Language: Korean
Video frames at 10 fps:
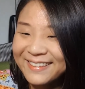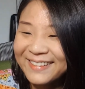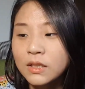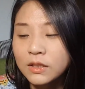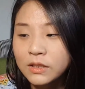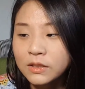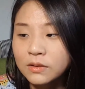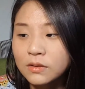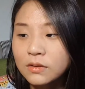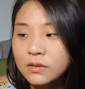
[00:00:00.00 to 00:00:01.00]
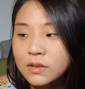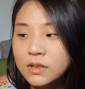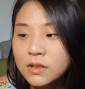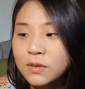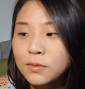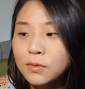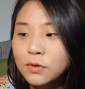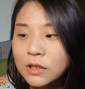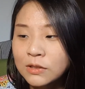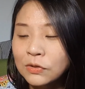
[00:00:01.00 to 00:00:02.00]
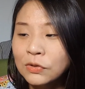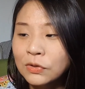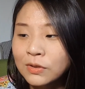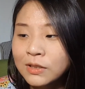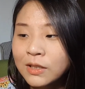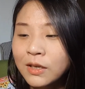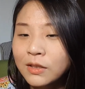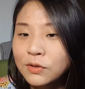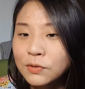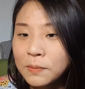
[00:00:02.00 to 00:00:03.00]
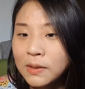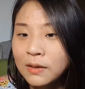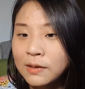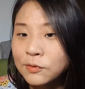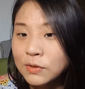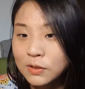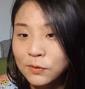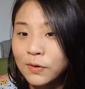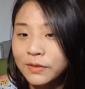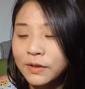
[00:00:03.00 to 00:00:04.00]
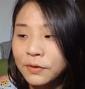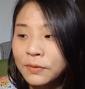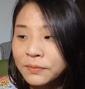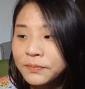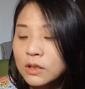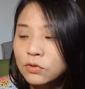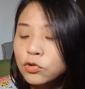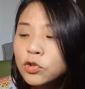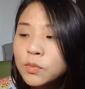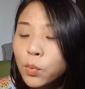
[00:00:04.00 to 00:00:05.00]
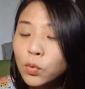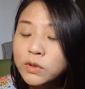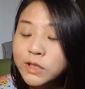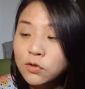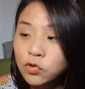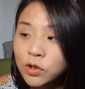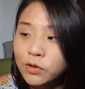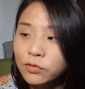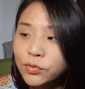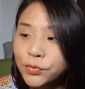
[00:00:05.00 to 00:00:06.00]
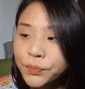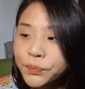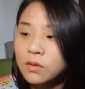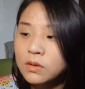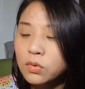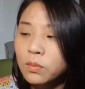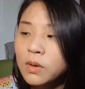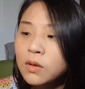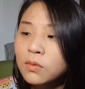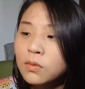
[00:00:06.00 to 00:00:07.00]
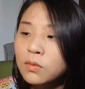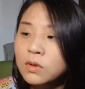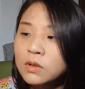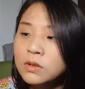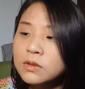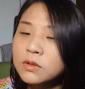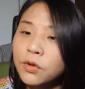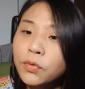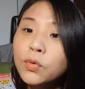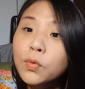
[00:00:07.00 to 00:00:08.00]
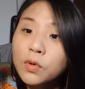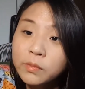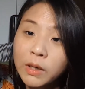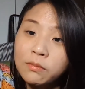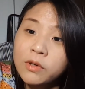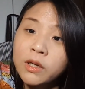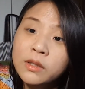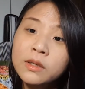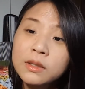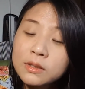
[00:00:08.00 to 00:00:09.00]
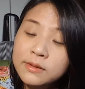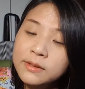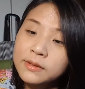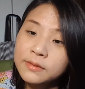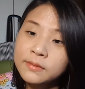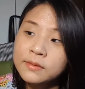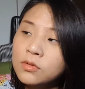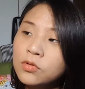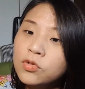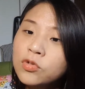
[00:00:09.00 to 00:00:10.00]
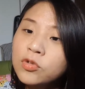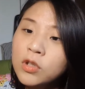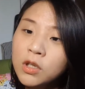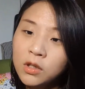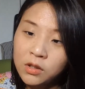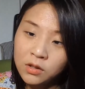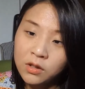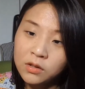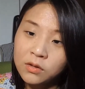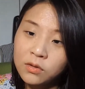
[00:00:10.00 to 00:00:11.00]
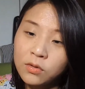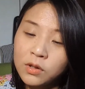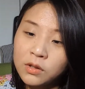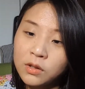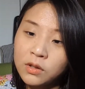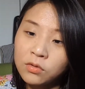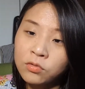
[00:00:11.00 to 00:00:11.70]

근데 지나고 나서 그 얘기는 정말 할 수 있을 것 같아요. 수능 본 직후하고 정말로 그 연도를 마무리할 때까지는 수능이라는 거에 대한